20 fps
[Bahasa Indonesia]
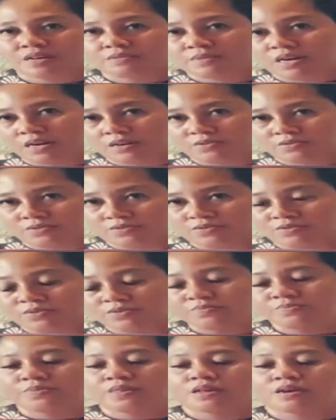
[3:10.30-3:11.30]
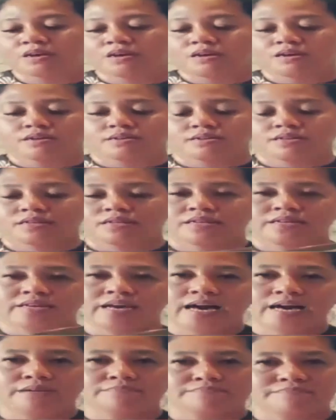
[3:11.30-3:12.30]
Kirawa Panggia
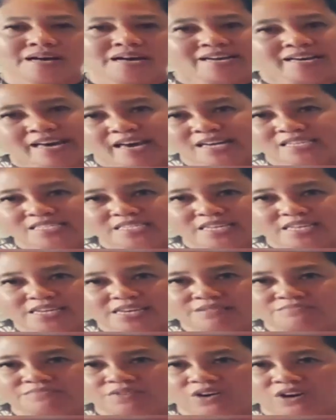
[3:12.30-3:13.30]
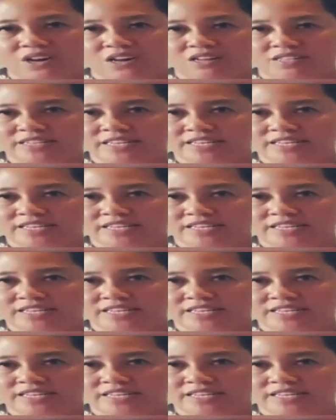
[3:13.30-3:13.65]
sedang membahas mengenai pawang